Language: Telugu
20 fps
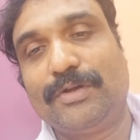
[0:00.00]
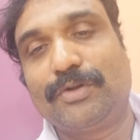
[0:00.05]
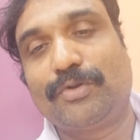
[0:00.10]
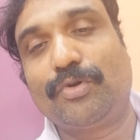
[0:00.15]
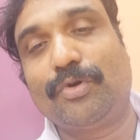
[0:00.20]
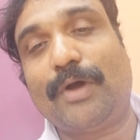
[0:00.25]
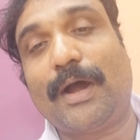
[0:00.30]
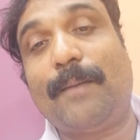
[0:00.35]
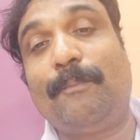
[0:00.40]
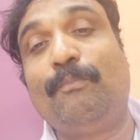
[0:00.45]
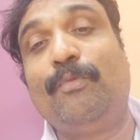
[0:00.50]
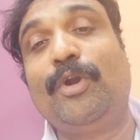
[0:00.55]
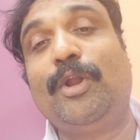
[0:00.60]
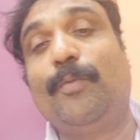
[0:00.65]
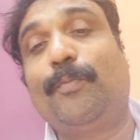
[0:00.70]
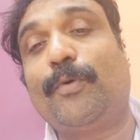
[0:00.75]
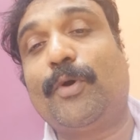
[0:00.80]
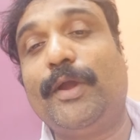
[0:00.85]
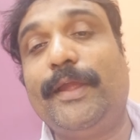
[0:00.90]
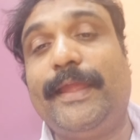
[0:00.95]
టూ అమ్ముడు
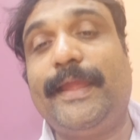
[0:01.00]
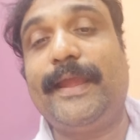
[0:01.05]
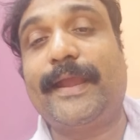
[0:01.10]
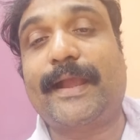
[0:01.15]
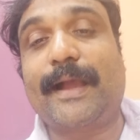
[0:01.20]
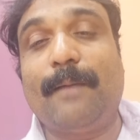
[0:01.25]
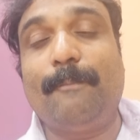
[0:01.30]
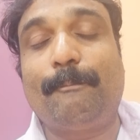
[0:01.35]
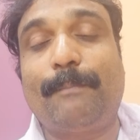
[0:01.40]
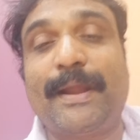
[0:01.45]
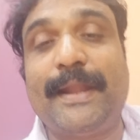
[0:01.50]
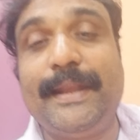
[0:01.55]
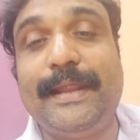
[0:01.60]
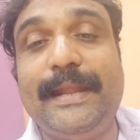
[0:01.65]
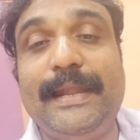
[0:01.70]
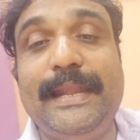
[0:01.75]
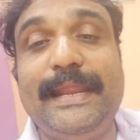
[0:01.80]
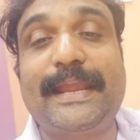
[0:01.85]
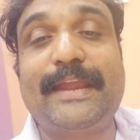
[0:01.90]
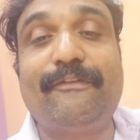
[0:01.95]
పోయే కంపెనీ
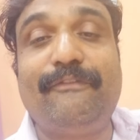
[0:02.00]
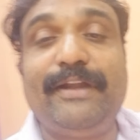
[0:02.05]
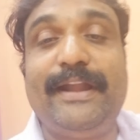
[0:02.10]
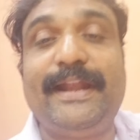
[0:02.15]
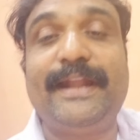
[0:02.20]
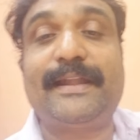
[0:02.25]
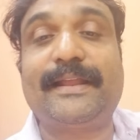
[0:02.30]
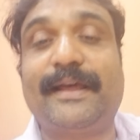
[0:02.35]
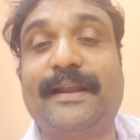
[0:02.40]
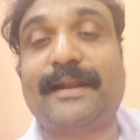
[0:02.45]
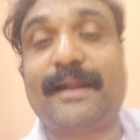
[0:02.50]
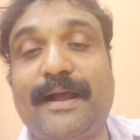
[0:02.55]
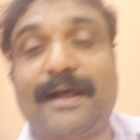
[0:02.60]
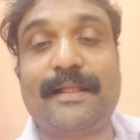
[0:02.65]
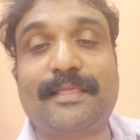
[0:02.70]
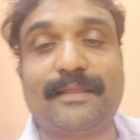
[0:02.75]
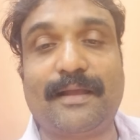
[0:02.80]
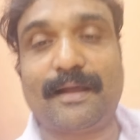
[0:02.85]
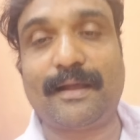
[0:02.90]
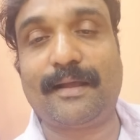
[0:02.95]
లిక్విడేటర్
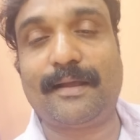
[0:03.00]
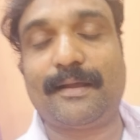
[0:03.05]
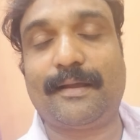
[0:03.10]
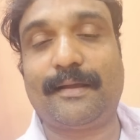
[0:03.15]
ఖాతా